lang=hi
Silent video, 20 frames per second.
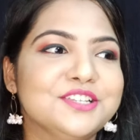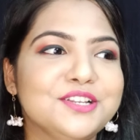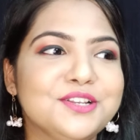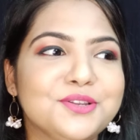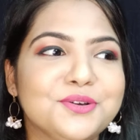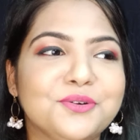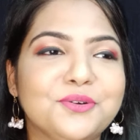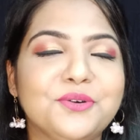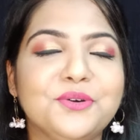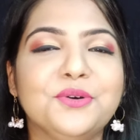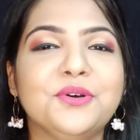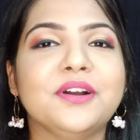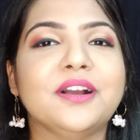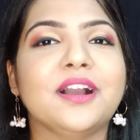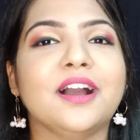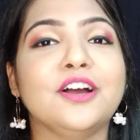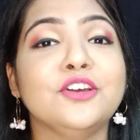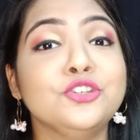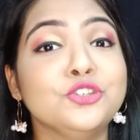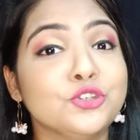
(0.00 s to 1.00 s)
जिन लोगों
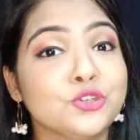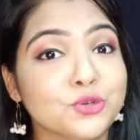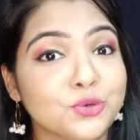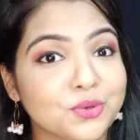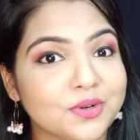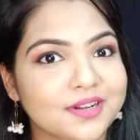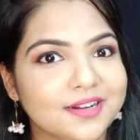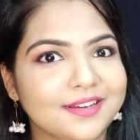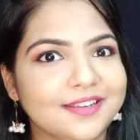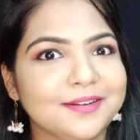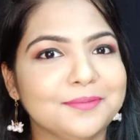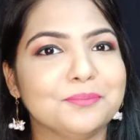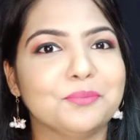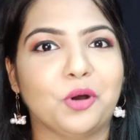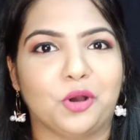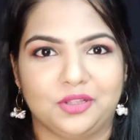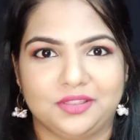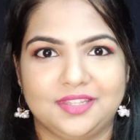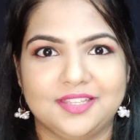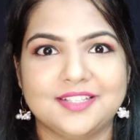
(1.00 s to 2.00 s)
का शुगर
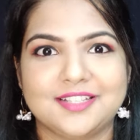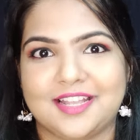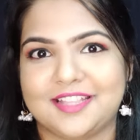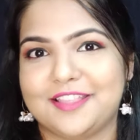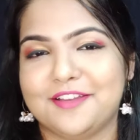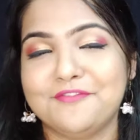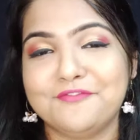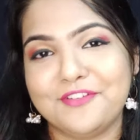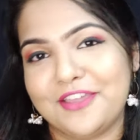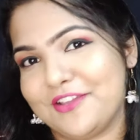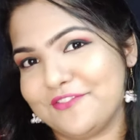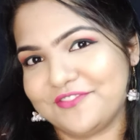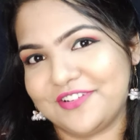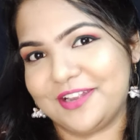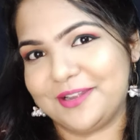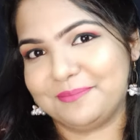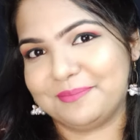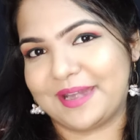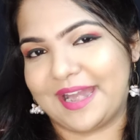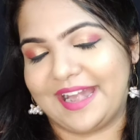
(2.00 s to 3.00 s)
बहुत ही ज़्यादा
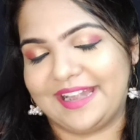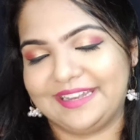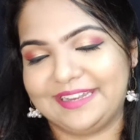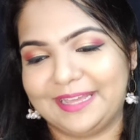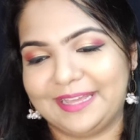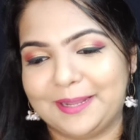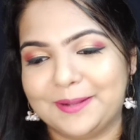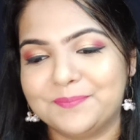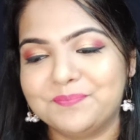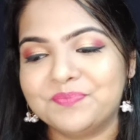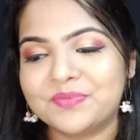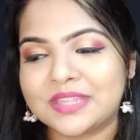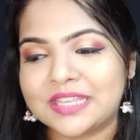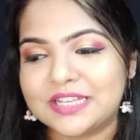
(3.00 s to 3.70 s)
फेवरेट ब्रांड है